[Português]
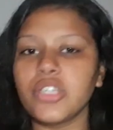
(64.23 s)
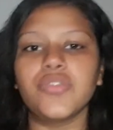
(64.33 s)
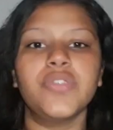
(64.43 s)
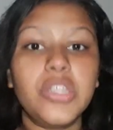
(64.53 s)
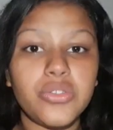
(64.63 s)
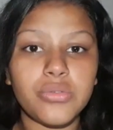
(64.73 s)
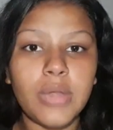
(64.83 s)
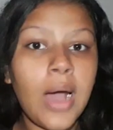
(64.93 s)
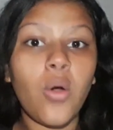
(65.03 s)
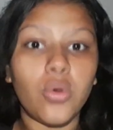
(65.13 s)
de vídeo?
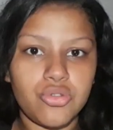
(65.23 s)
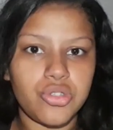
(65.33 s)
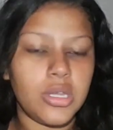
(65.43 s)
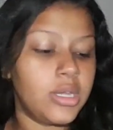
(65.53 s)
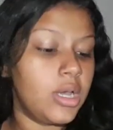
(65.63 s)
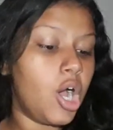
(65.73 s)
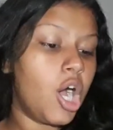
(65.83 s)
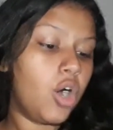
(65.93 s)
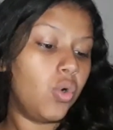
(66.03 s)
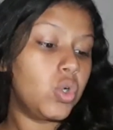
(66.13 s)
Da onde?
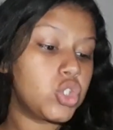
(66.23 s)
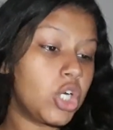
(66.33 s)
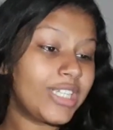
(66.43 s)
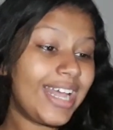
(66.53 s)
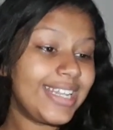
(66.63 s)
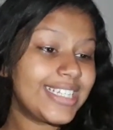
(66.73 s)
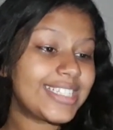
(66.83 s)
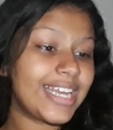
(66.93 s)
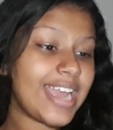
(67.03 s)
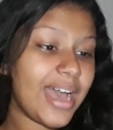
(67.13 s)
O
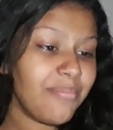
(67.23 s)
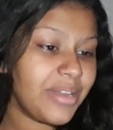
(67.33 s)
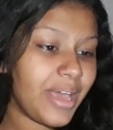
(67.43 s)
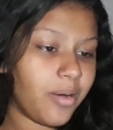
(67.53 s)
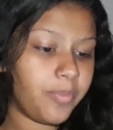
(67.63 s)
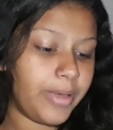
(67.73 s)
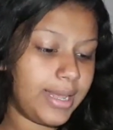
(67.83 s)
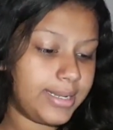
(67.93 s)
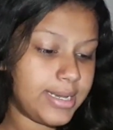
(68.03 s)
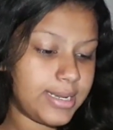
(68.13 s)
jornalista Gabriel
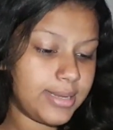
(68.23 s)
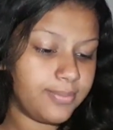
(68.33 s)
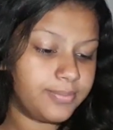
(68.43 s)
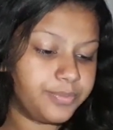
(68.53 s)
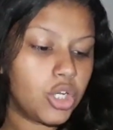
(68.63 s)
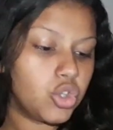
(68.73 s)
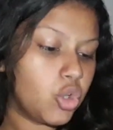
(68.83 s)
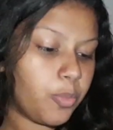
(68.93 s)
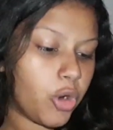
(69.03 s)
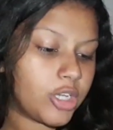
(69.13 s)
Perlini,
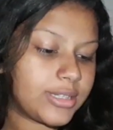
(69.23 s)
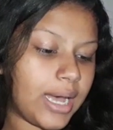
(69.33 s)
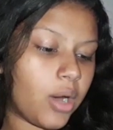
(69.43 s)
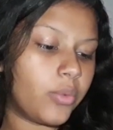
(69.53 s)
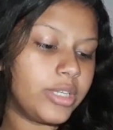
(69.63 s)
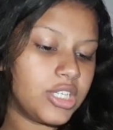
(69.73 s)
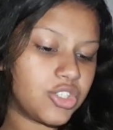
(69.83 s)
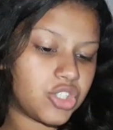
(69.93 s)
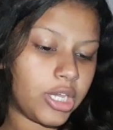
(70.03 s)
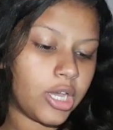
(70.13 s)
do portal
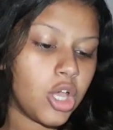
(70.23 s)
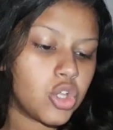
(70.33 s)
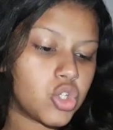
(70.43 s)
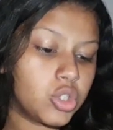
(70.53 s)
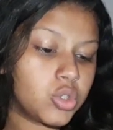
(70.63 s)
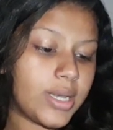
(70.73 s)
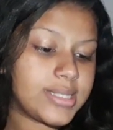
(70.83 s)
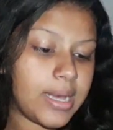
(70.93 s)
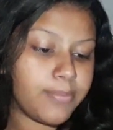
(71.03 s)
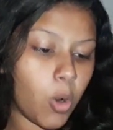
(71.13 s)
IG, soltou
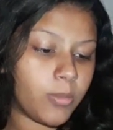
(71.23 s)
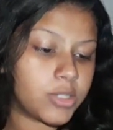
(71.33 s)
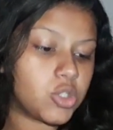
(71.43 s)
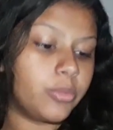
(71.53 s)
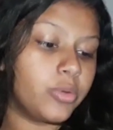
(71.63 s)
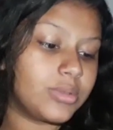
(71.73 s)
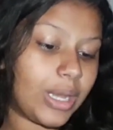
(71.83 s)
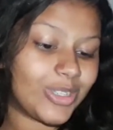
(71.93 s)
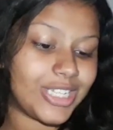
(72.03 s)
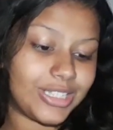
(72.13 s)
essa bomba sobre o
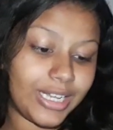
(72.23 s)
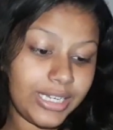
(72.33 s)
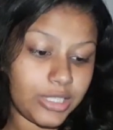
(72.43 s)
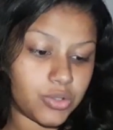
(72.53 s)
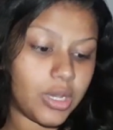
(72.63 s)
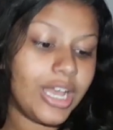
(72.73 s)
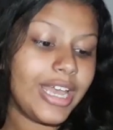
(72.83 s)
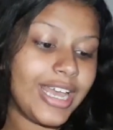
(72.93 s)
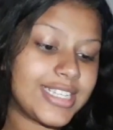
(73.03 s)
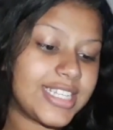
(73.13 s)
tal sertanejo.
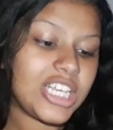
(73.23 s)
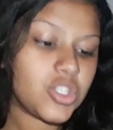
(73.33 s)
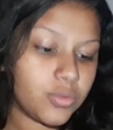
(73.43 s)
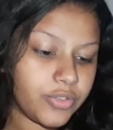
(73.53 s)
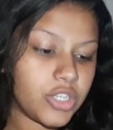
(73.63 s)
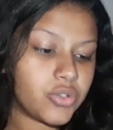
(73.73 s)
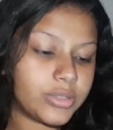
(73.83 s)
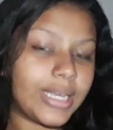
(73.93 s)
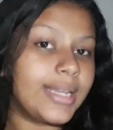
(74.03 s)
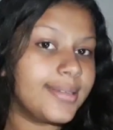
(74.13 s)
Existe um vídeo
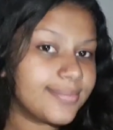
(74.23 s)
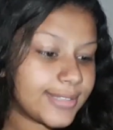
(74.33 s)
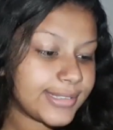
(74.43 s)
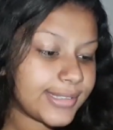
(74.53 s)
dele